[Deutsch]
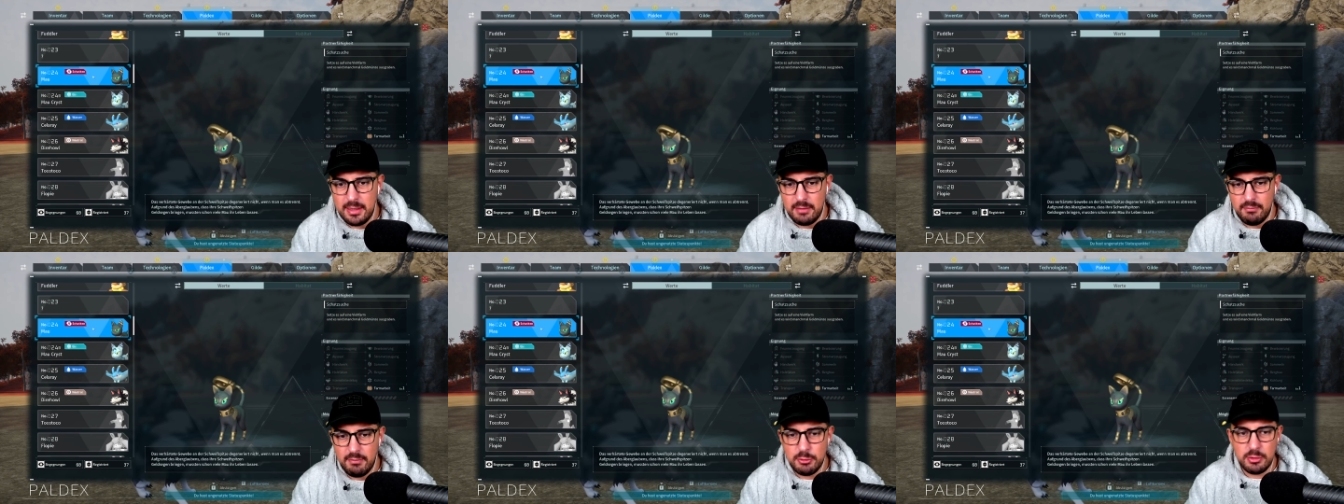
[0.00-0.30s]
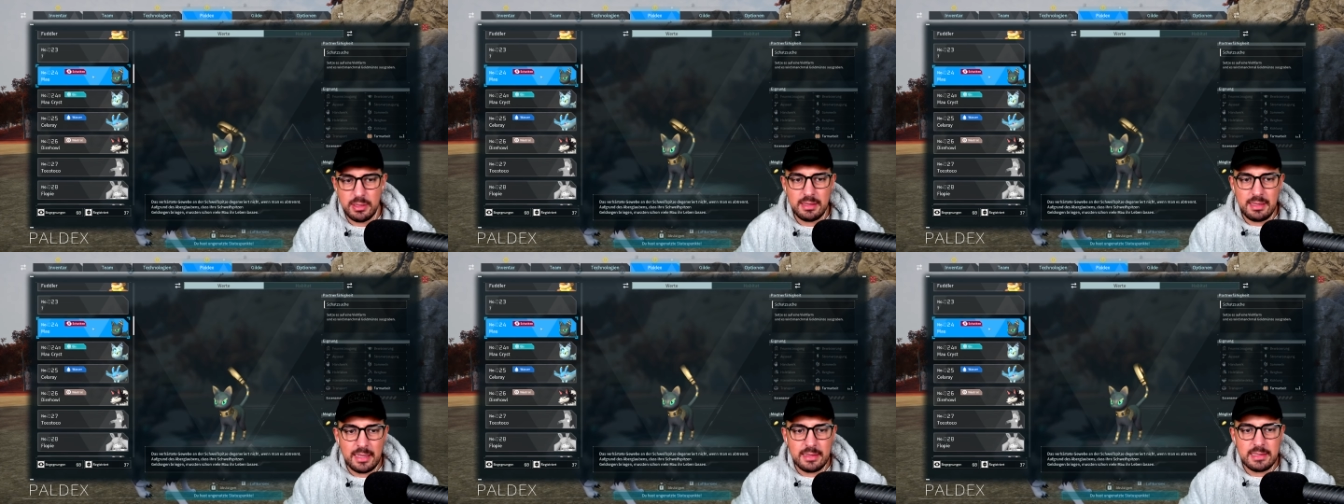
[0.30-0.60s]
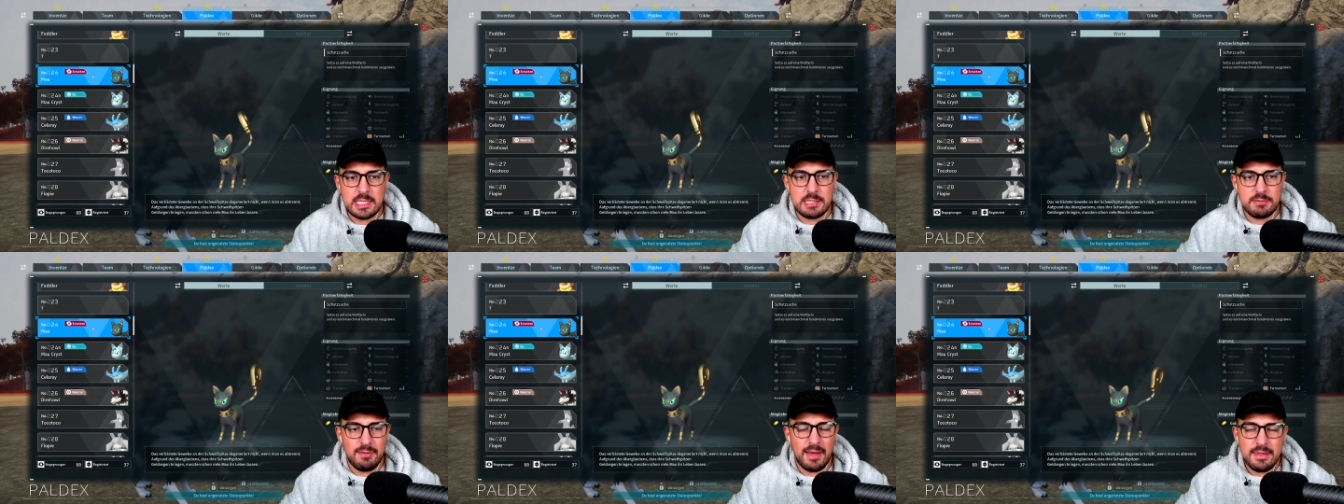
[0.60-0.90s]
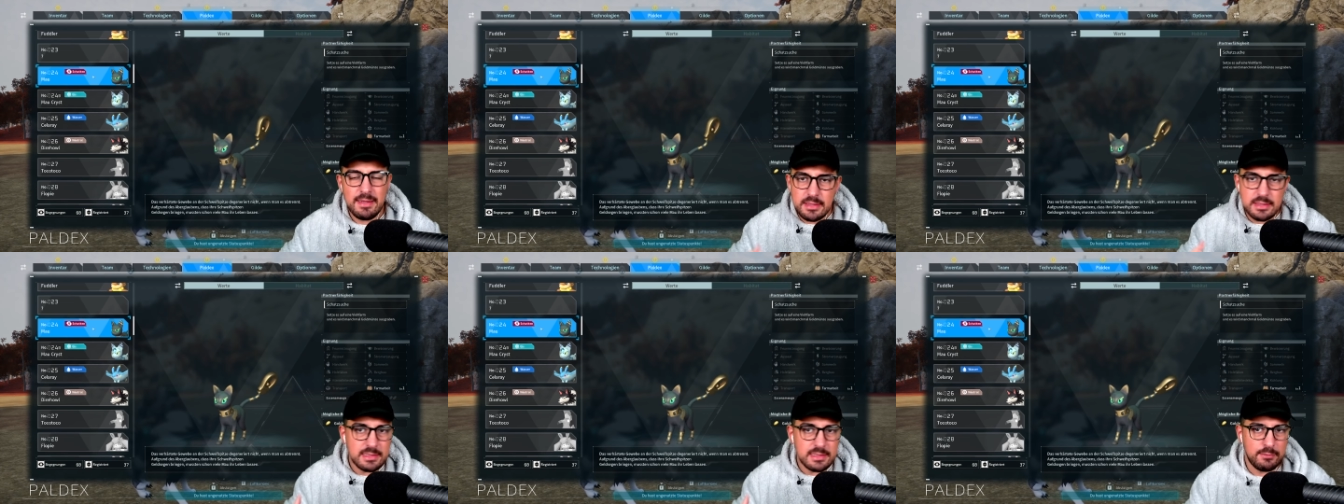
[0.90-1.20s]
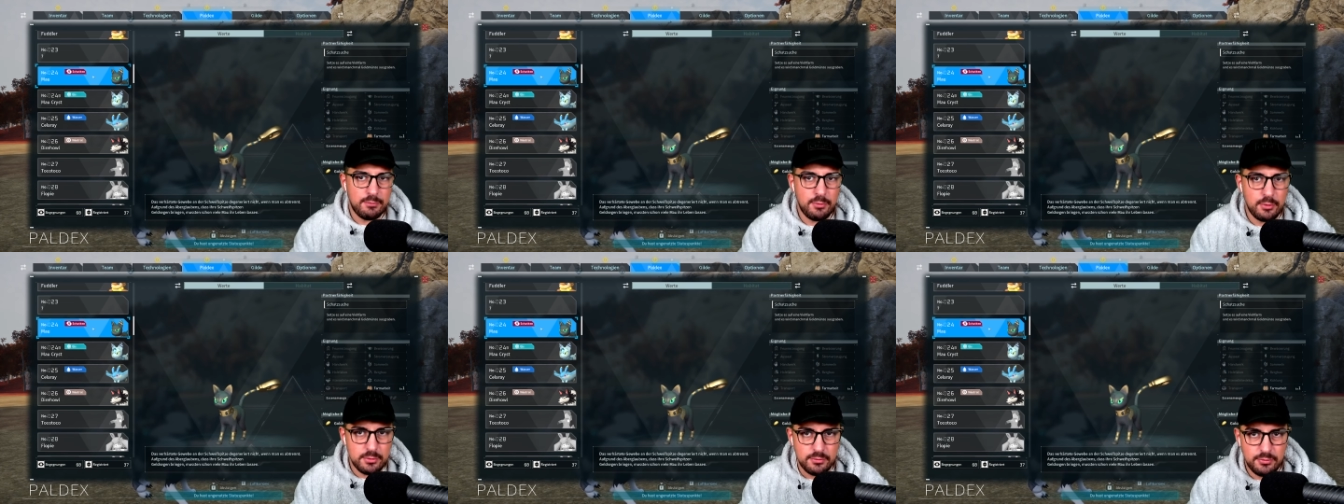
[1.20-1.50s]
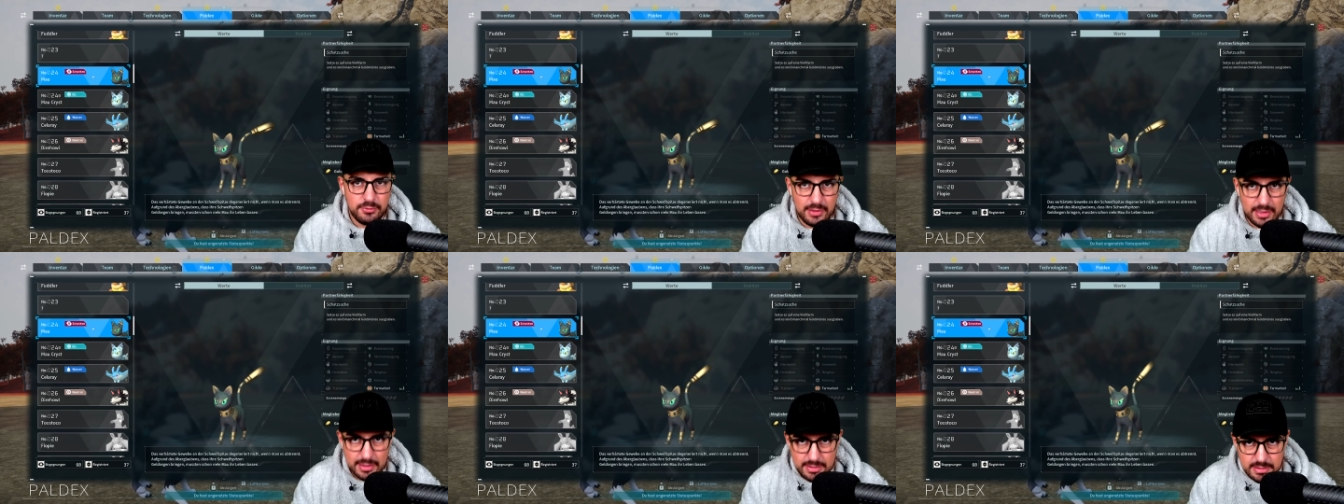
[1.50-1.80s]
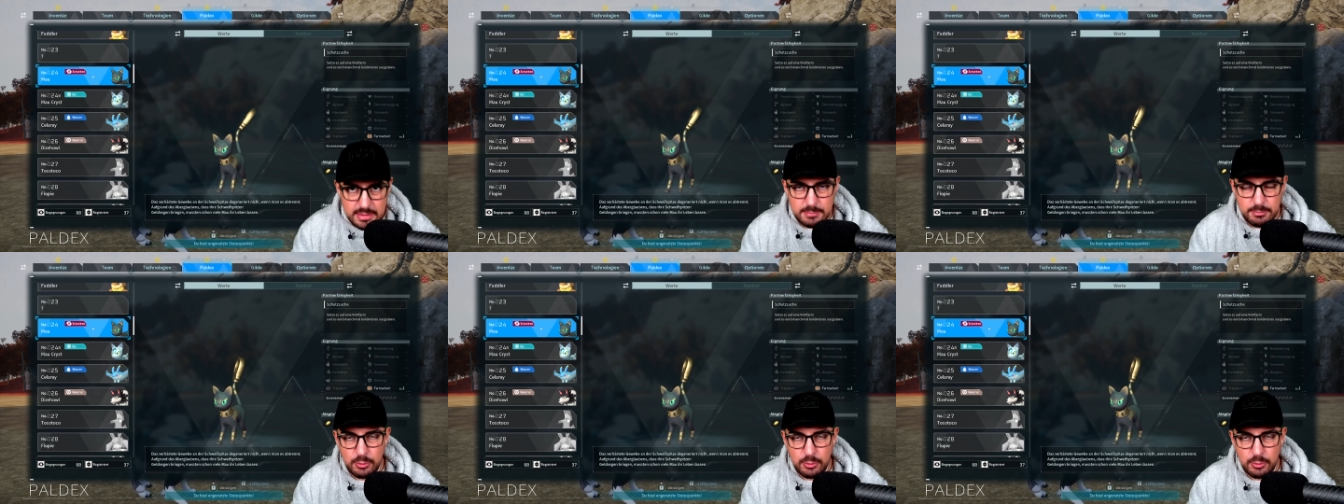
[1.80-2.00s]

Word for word: Wenn du dann ein zweites davon fangst,